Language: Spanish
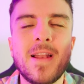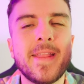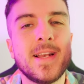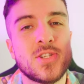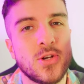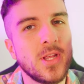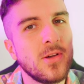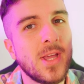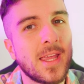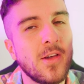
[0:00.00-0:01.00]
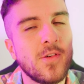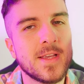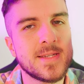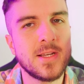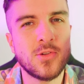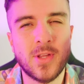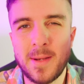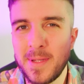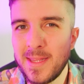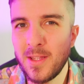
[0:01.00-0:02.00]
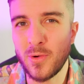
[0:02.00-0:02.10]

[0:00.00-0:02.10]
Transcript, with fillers: hablar del sonido y aquí os voy a ser totalmente